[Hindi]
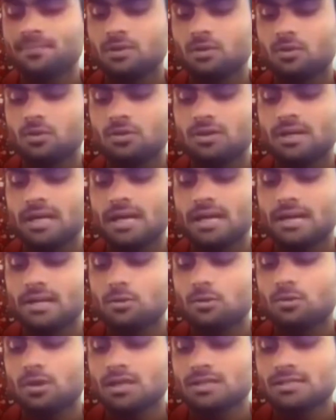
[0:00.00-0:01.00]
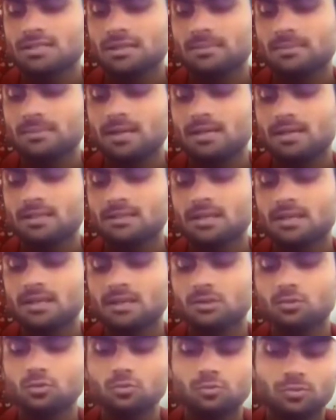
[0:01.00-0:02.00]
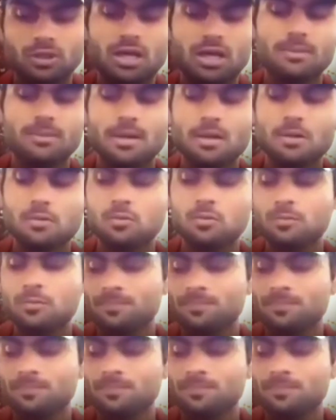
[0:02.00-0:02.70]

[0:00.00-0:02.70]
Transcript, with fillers: और नहरें और रास्ते बनाए ताकि तुम रहा पाओ